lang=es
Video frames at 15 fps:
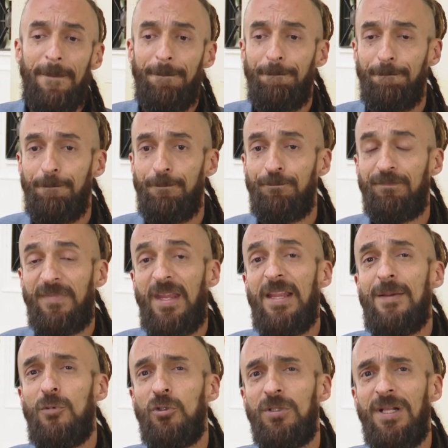Mm,
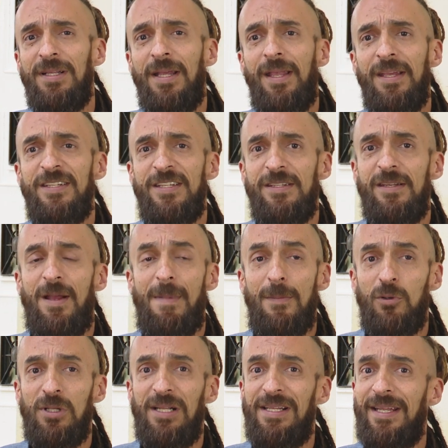tenemos otra ley que
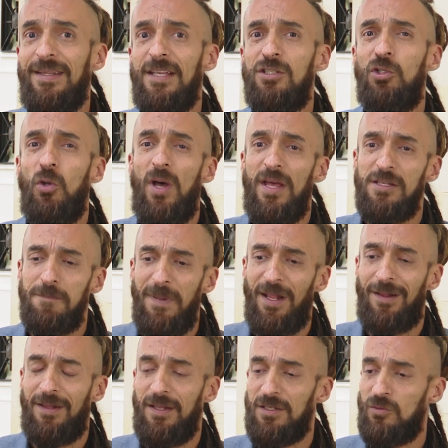llamamos la ley de ciudades
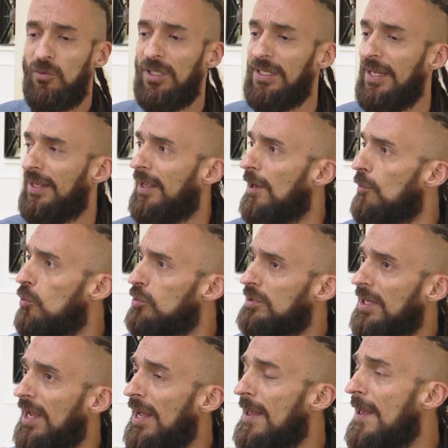verdes, una ley que
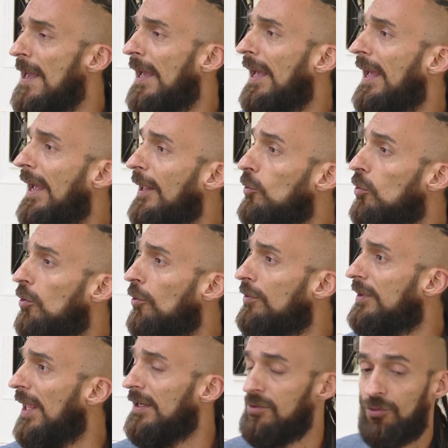busca en un
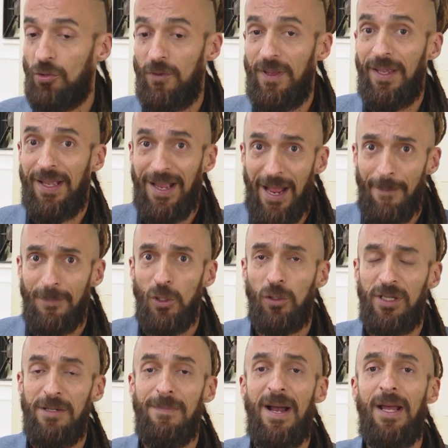contexto de cambio
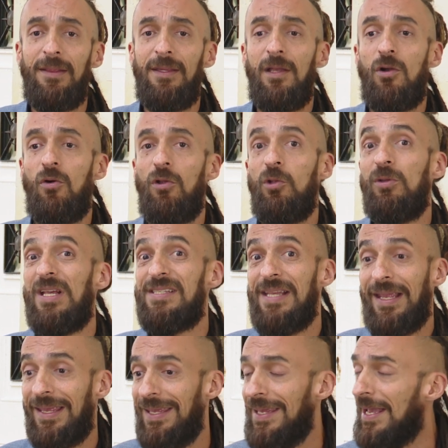climático, de una
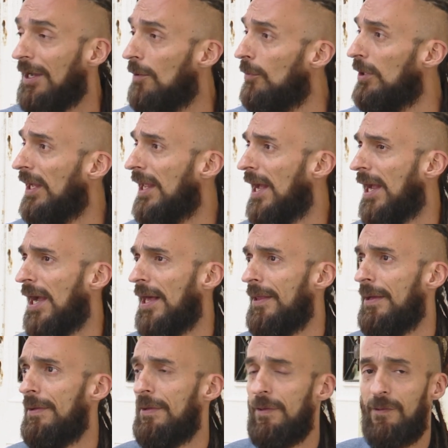sequía como la que acaba
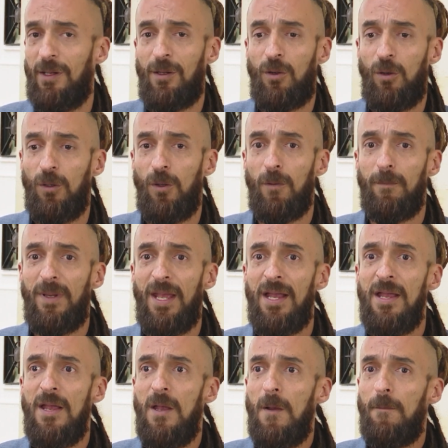de vivir Colombia,
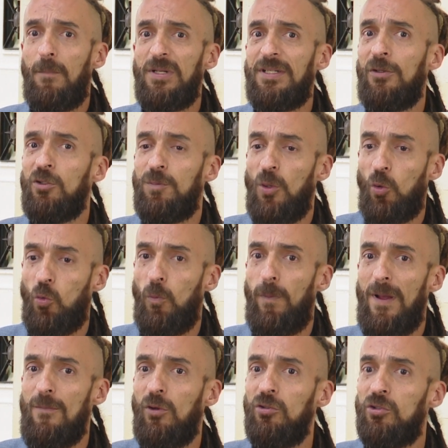pues que nos
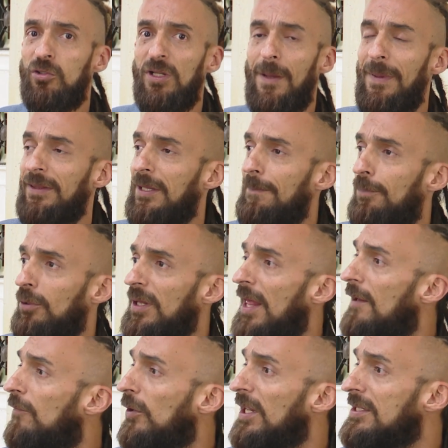preocupemos no solamente por la
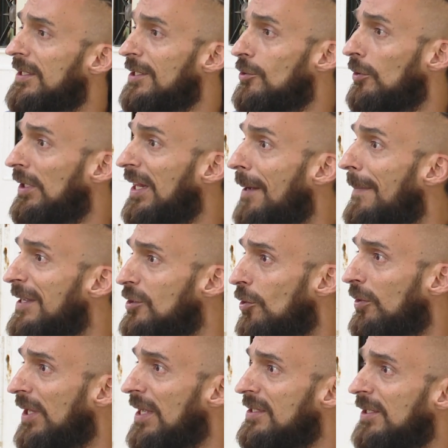deforestación del
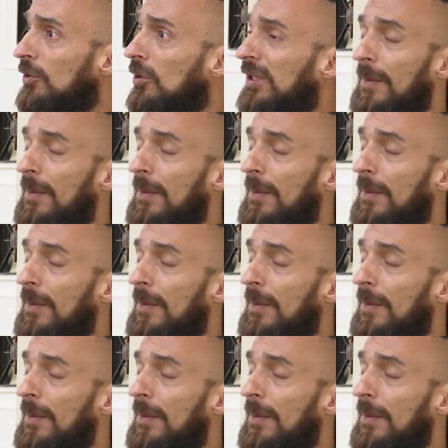Amazonas, sino